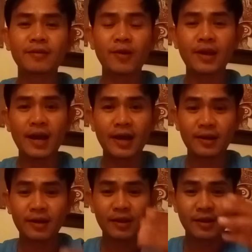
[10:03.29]
ด้วยการ
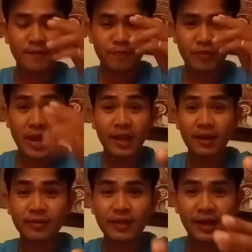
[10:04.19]
เพ่ง
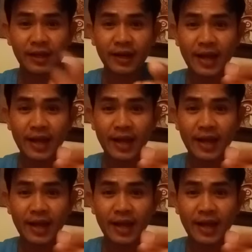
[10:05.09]
สีเหลือง